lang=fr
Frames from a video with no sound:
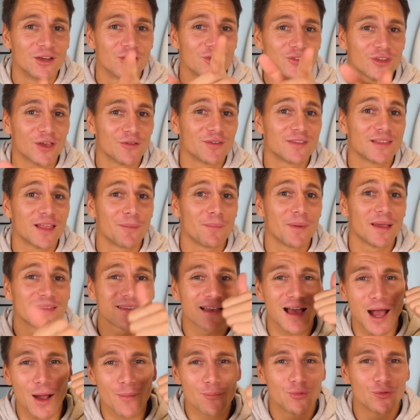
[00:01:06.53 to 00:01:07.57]
je t'invite à
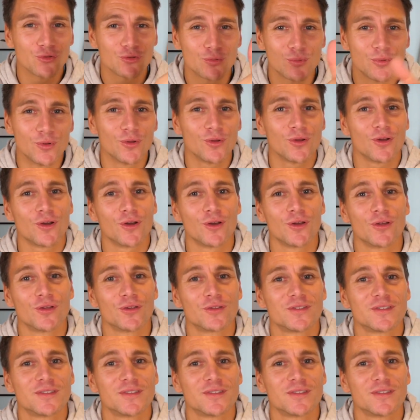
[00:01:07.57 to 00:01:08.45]
mettre un pouce bleu euh,